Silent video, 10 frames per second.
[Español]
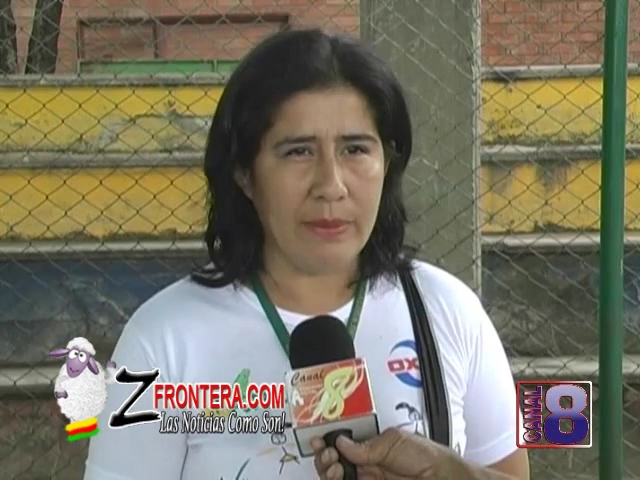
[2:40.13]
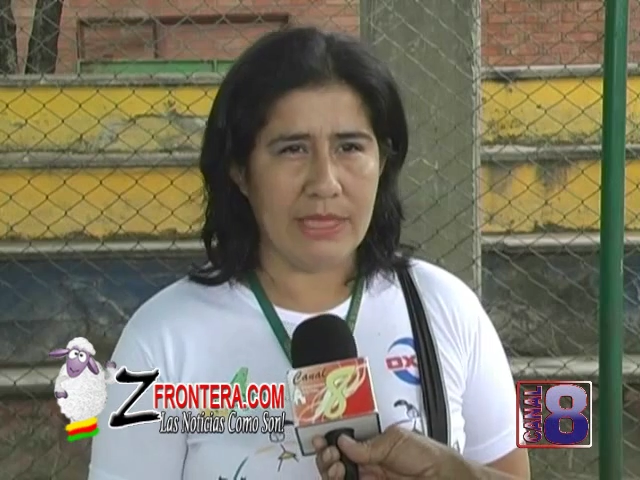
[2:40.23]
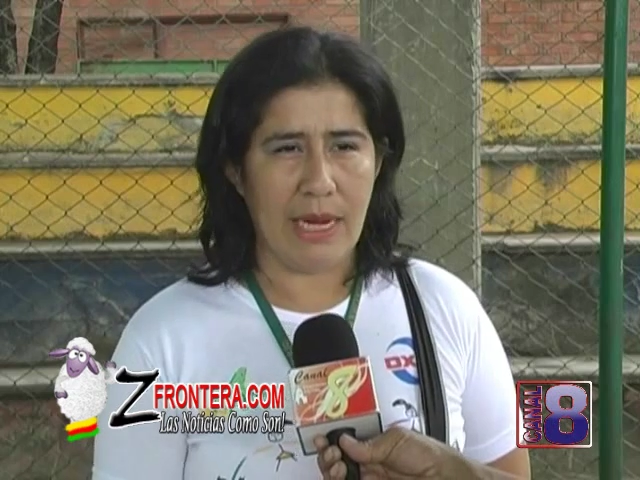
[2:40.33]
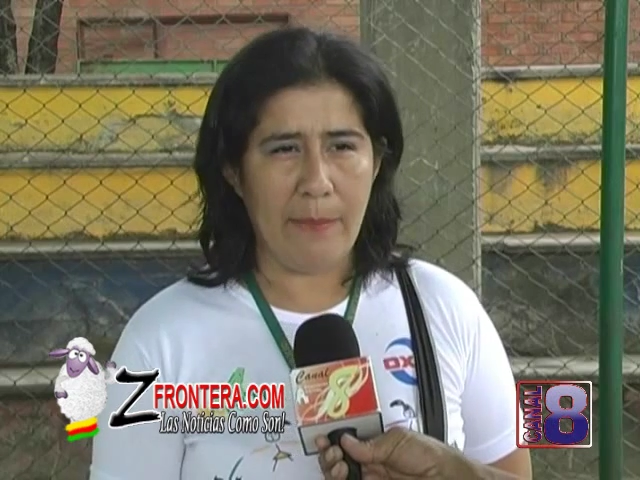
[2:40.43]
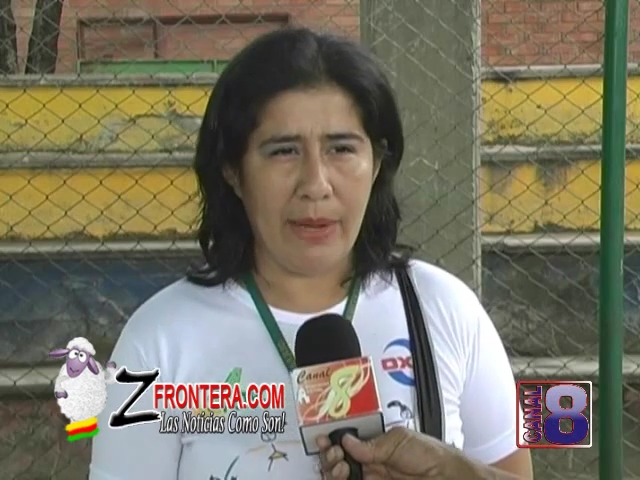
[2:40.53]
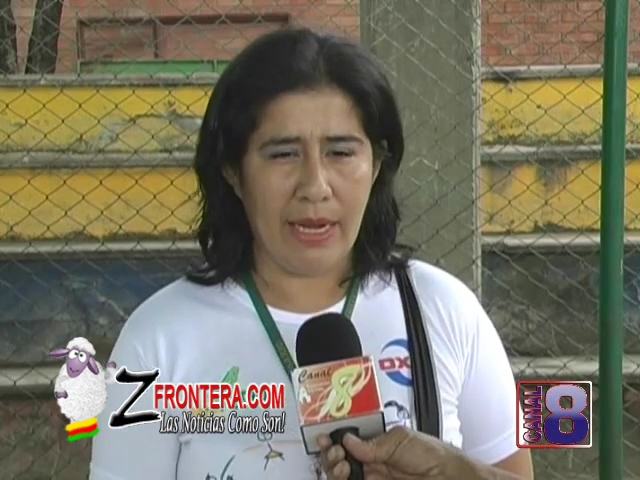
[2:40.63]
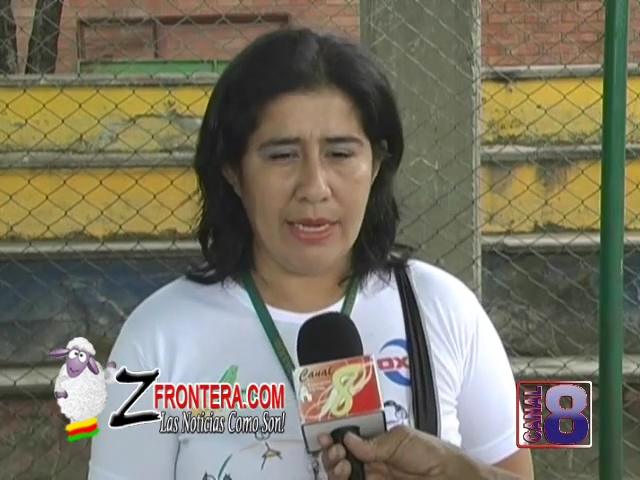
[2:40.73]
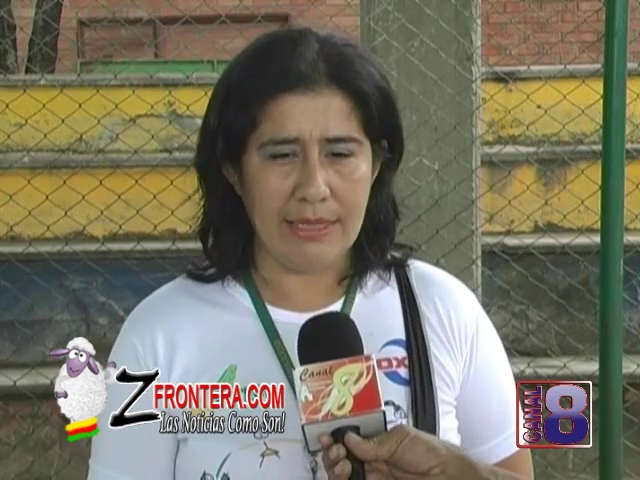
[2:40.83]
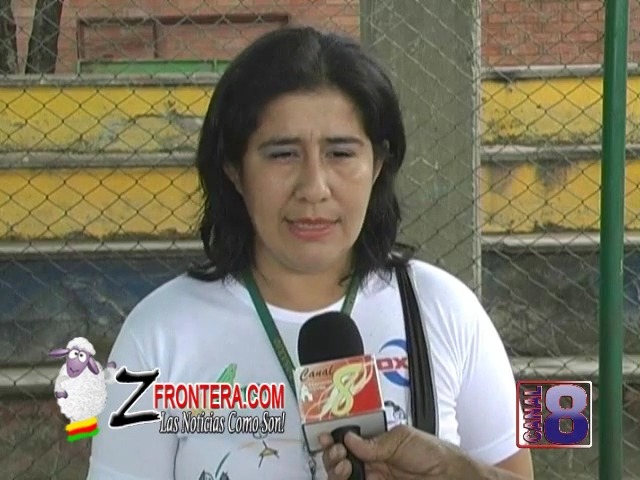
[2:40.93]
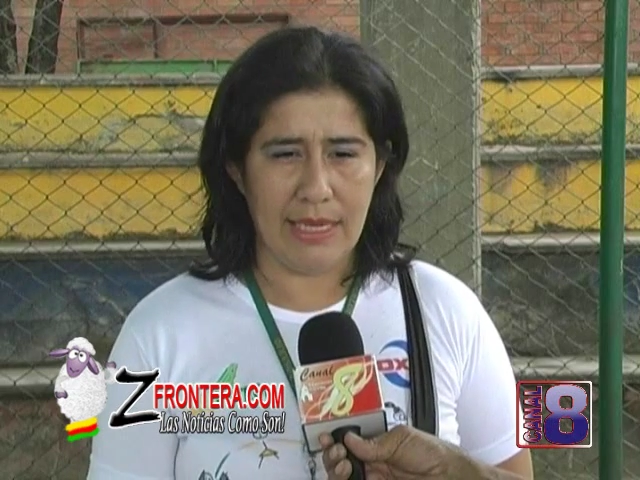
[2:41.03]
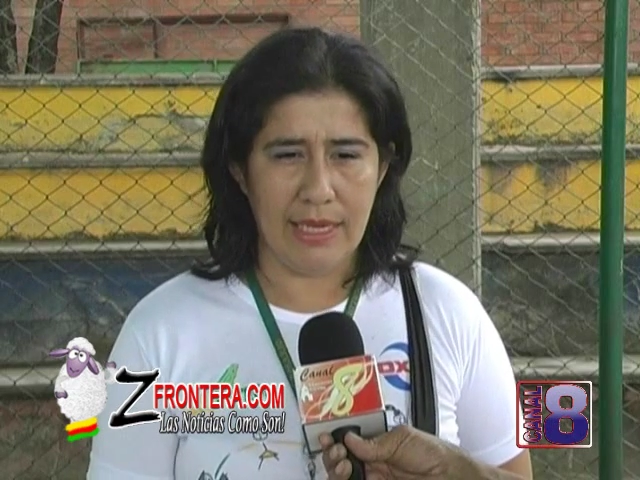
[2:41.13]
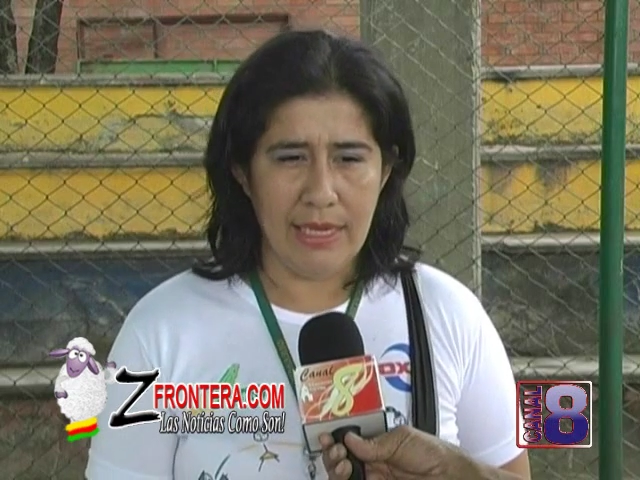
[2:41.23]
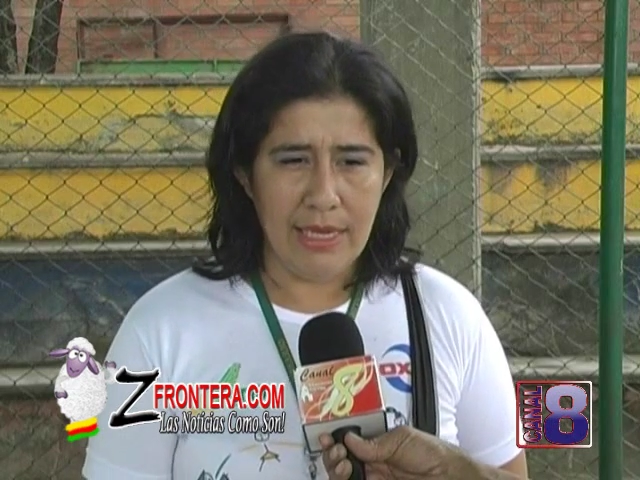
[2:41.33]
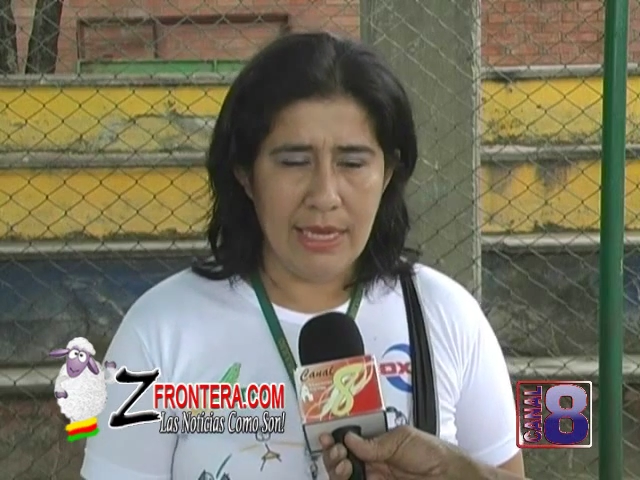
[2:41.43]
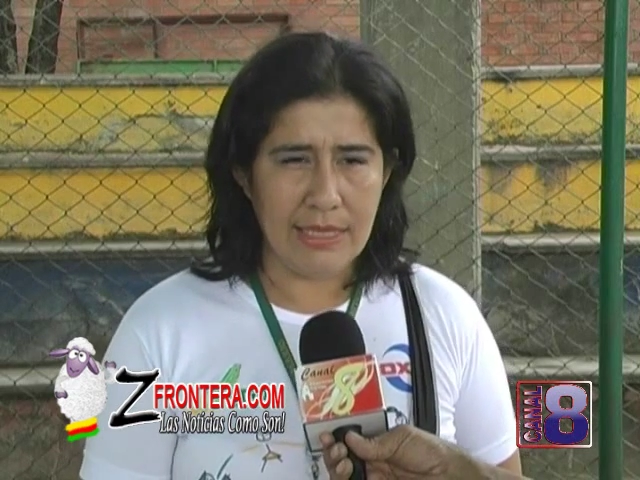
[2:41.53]
empezar a pagar este,
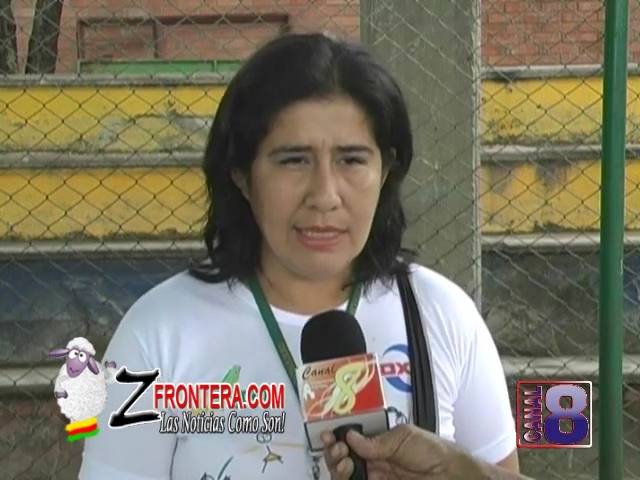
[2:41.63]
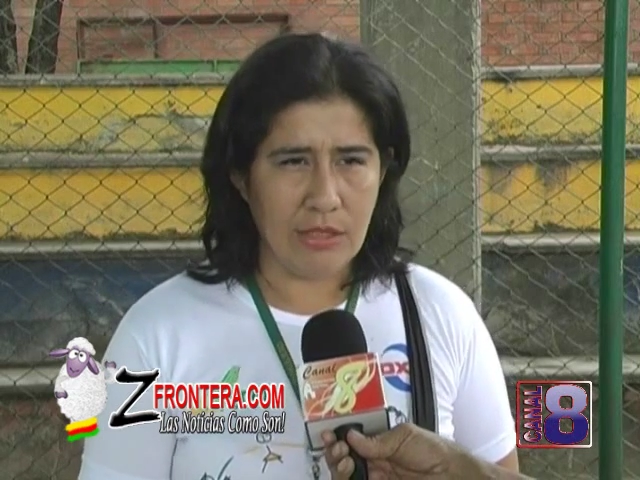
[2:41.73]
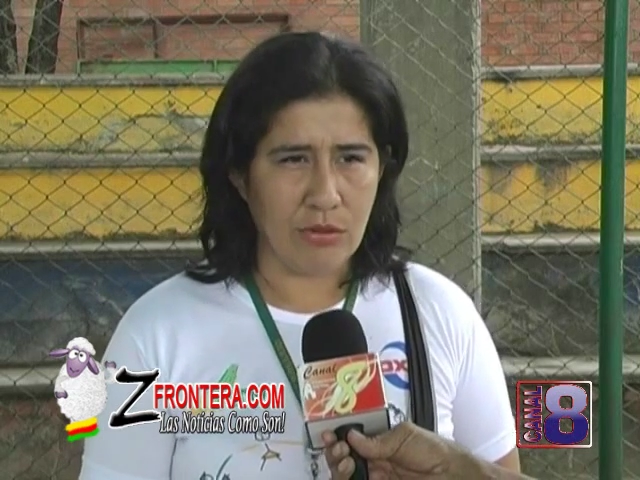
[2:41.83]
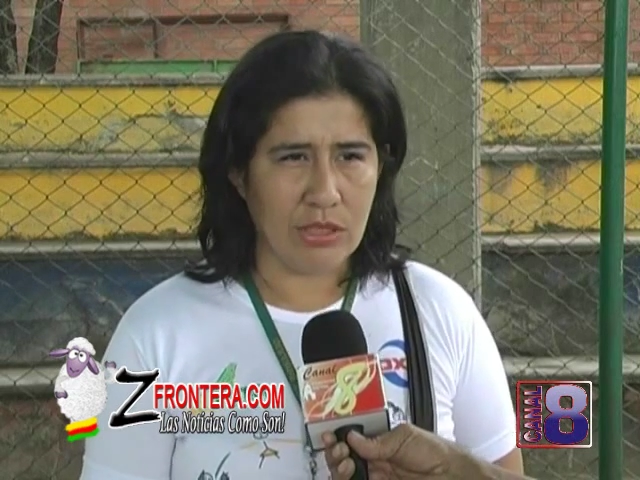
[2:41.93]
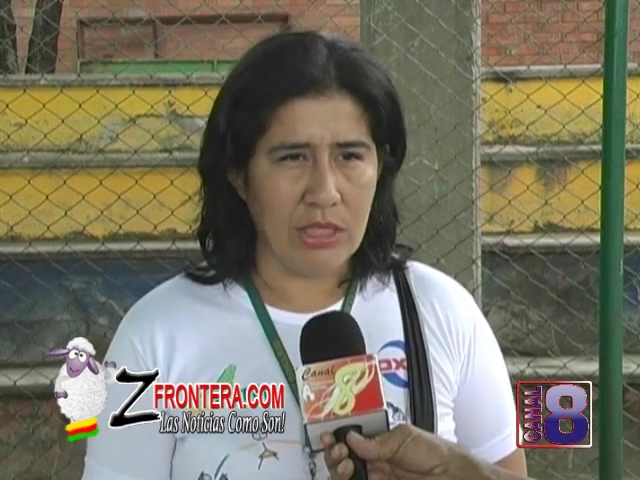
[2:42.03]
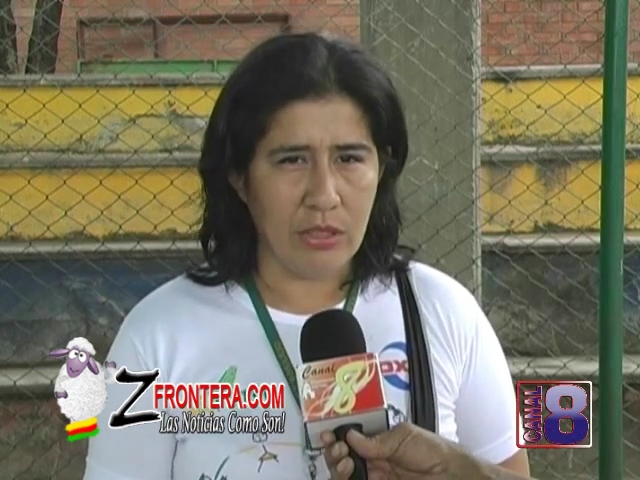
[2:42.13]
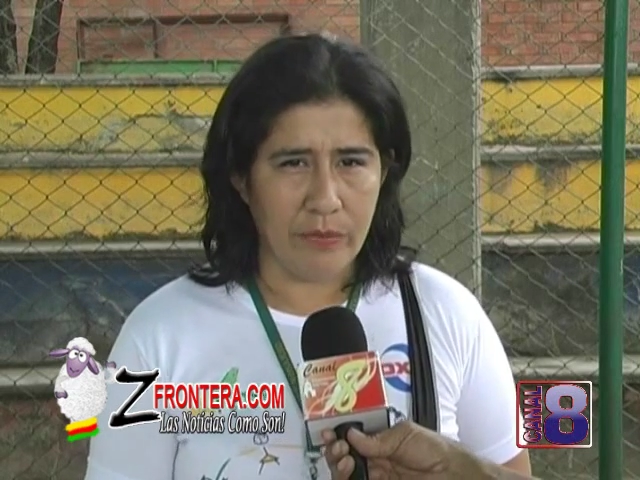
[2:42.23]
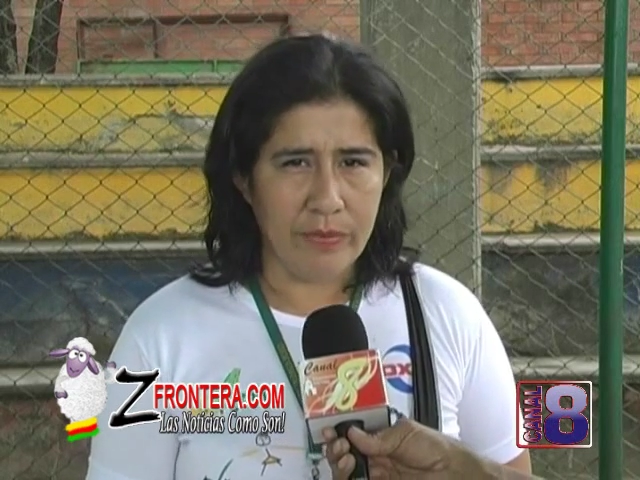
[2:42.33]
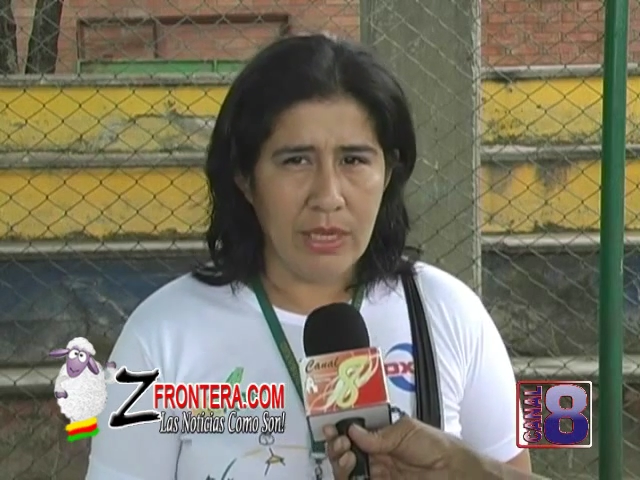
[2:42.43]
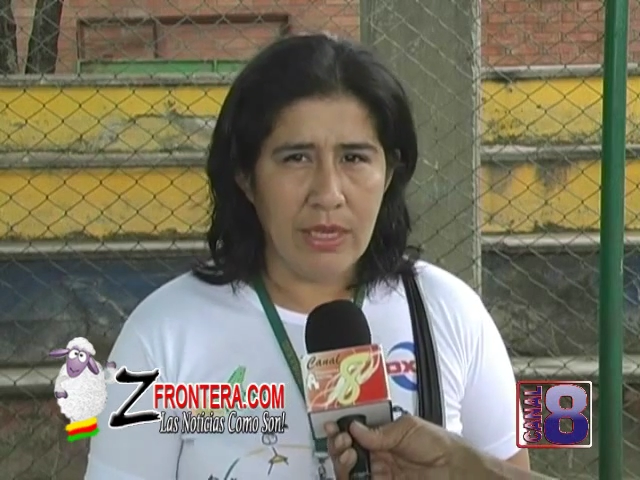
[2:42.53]
este subsidio.